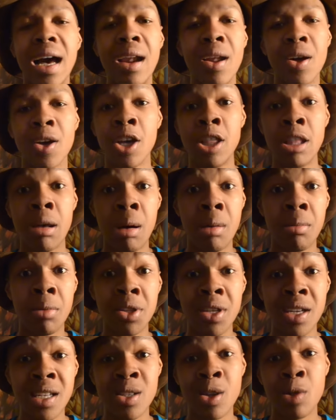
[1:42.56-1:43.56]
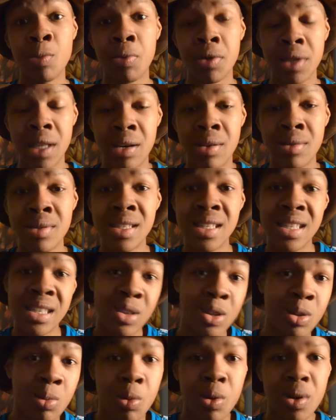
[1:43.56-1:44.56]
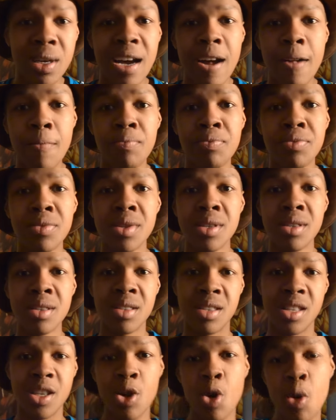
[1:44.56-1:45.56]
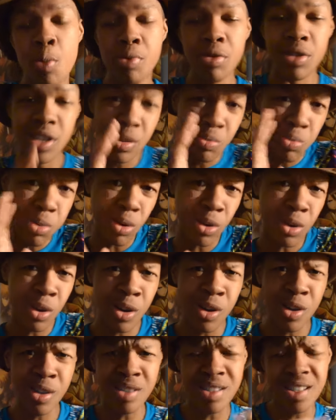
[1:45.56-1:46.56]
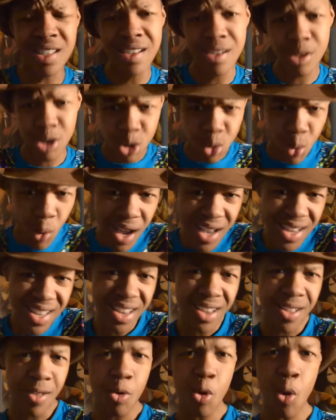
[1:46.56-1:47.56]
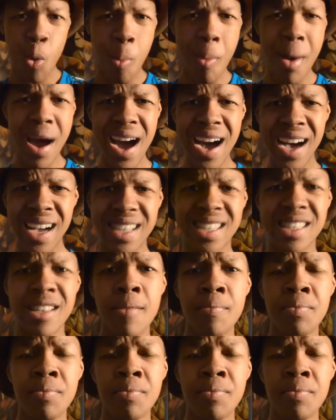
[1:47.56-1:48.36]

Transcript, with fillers: Alors que normalement, dans les autres protagonistes des autres mangas, c'est le petit beau gosse, swag au max,